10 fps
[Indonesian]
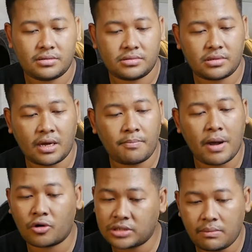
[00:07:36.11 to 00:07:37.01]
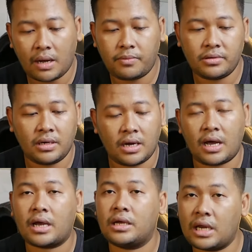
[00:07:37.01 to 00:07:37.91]
sebagus apapun
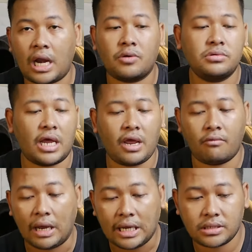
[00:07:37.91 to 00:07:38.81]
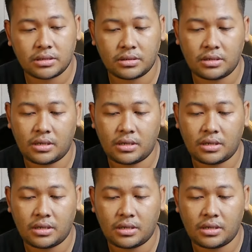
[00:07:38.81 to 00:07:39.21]
ya akhirnya udah rusak ya wis